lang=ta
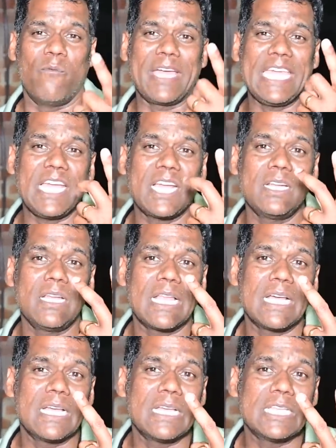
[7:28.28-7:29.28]
வெஹிக்கிள்
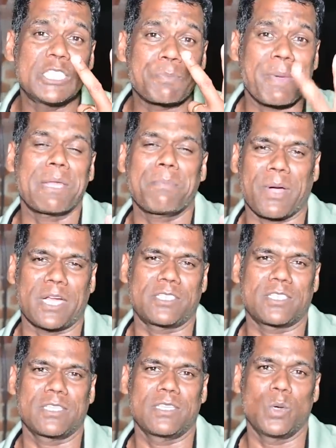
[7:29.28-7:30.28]
ஸ்பேர்
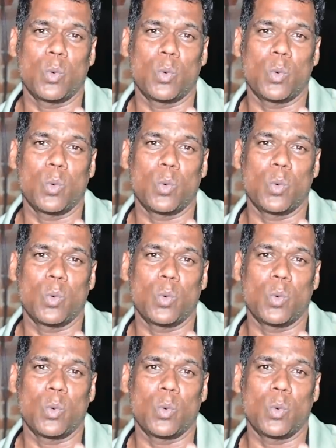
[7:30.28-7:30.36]
பார்ட்ஸ்